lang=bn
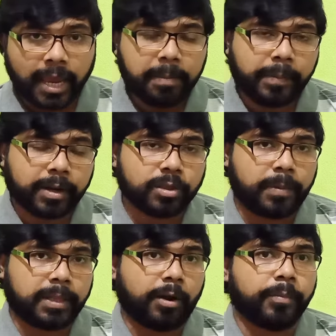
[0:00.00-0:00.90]
এইভাবে কিন্তু
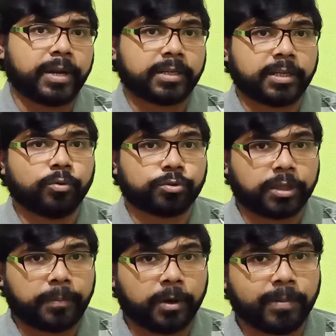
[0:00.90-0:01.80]
আমরা থার্মোমিটারের সাহায্যে
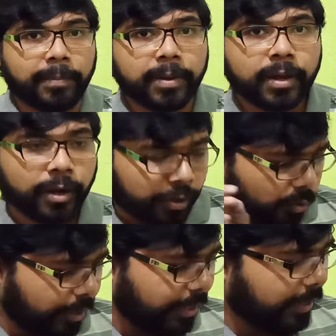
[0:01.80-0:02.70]
উষ্ণতা পরিমাপ
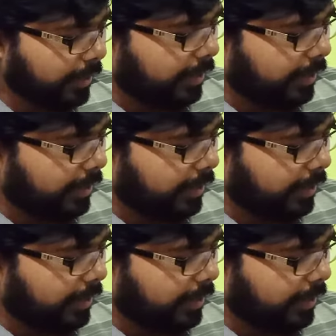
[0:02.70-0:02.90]
করি